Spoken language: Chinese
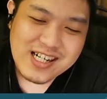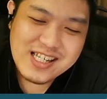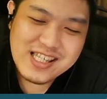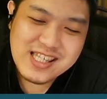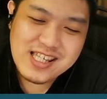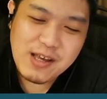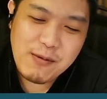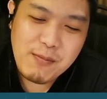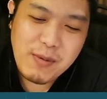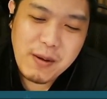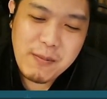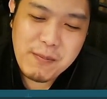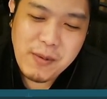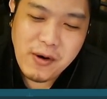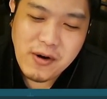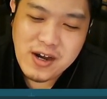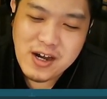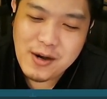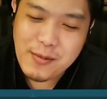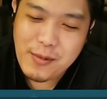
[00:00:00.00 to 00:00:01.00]
正版宝
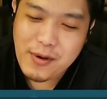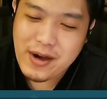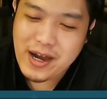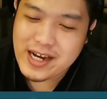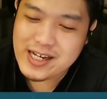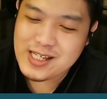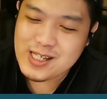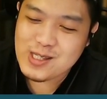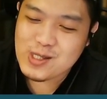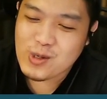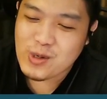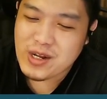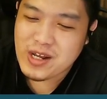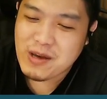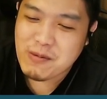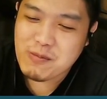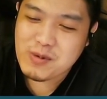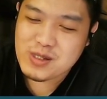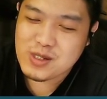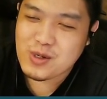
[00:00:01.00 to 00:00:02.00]
可梦还是做的很
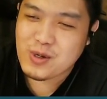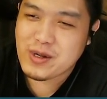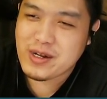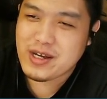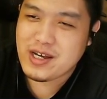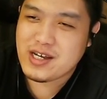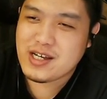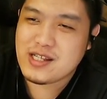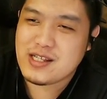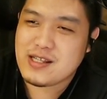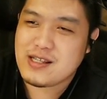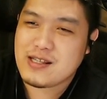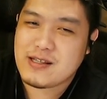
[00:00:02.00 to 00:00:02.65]
不错的。